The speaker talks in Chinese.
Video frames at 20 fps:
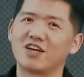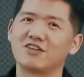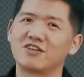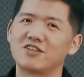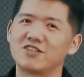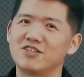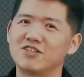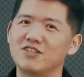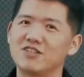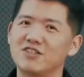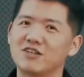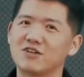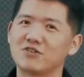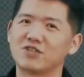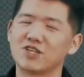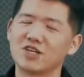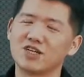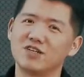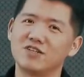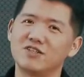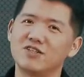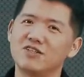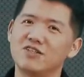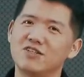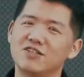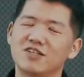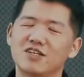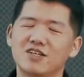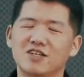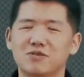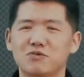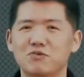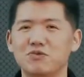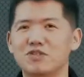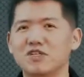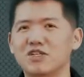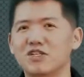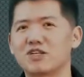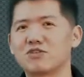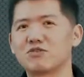他有个基金叫真格基金，
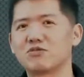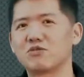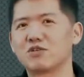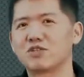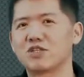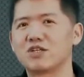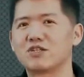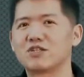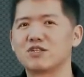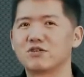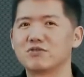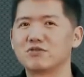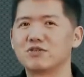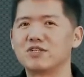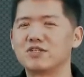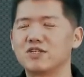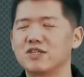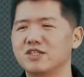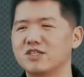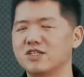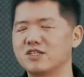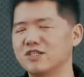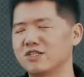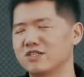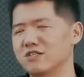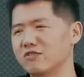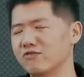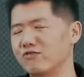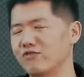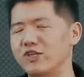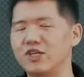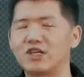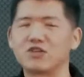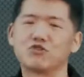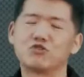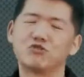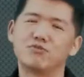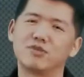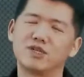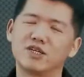目前在中国天使投资界呢也是非常
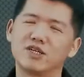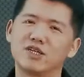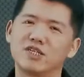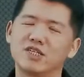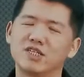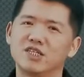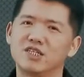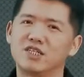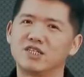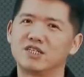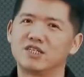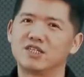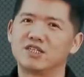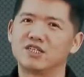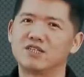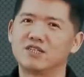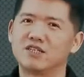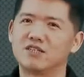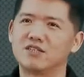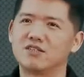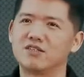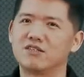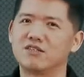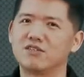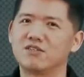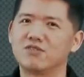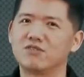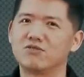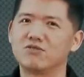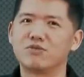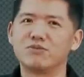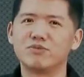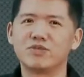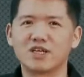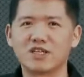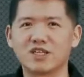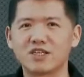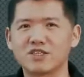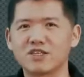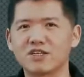出名。嗯，我们
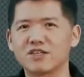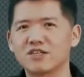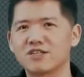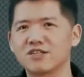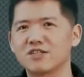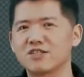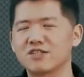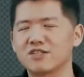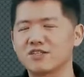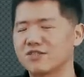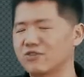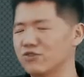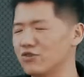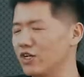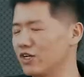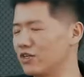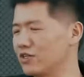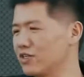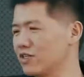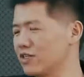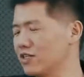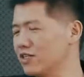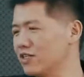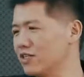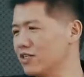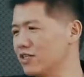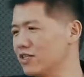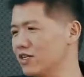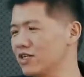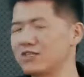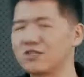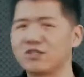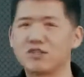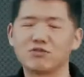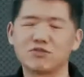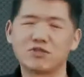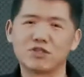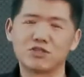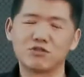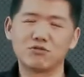讲讲这个徐老师的一个天使
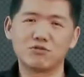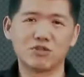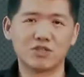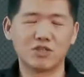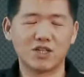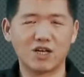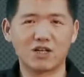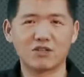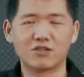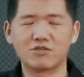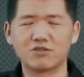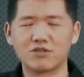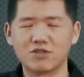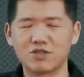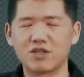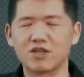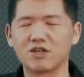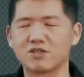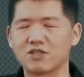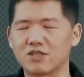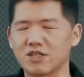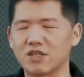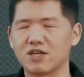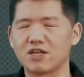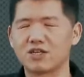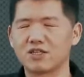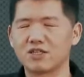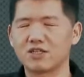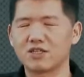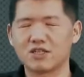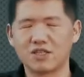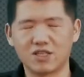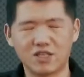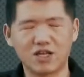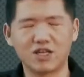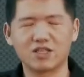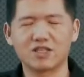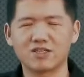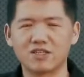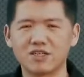投资的故事，大家知道他
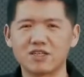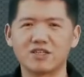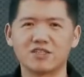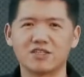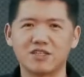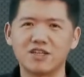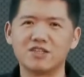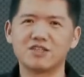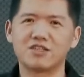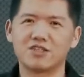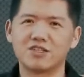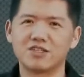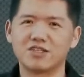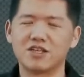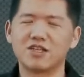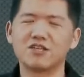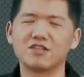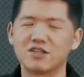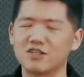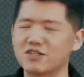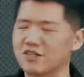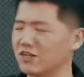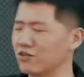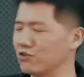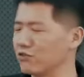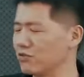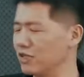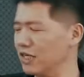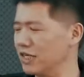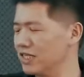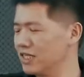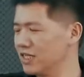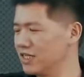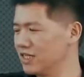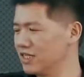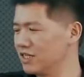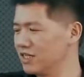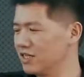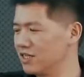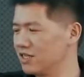他的这个天使天真程度了。
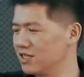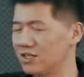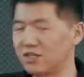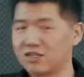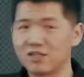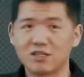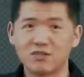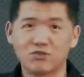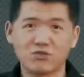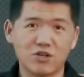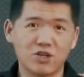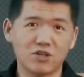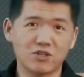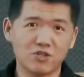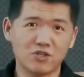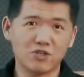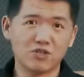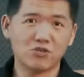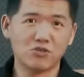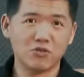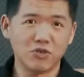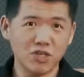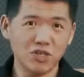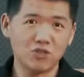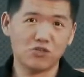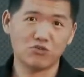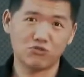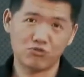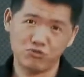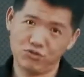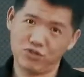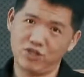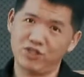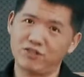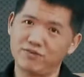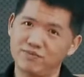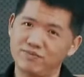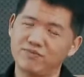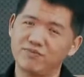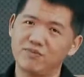呃，徐老师是学艺术出身
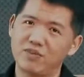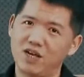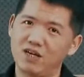的。